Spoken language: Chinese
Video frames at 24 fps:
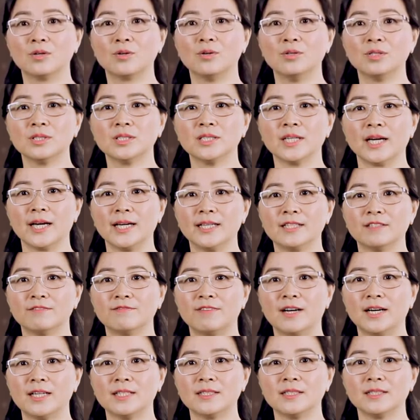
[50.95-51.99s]
宫颈癌的
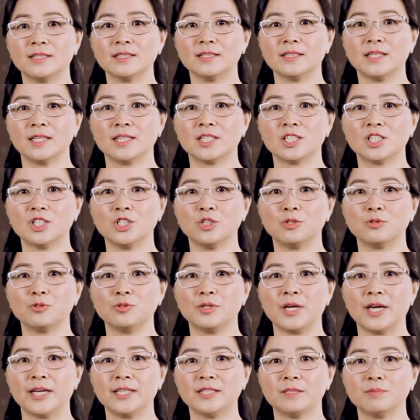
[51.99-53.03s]
发生也是由
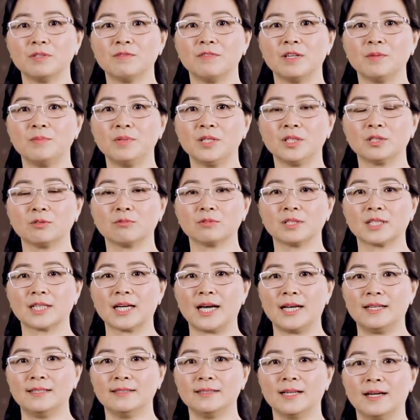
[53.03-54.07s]
于 H P V 病毒的
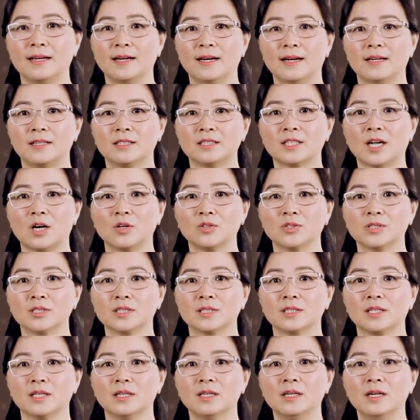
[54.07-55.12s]
感染而导
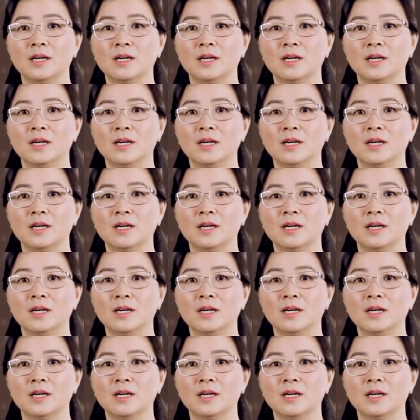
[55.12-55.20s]
致的。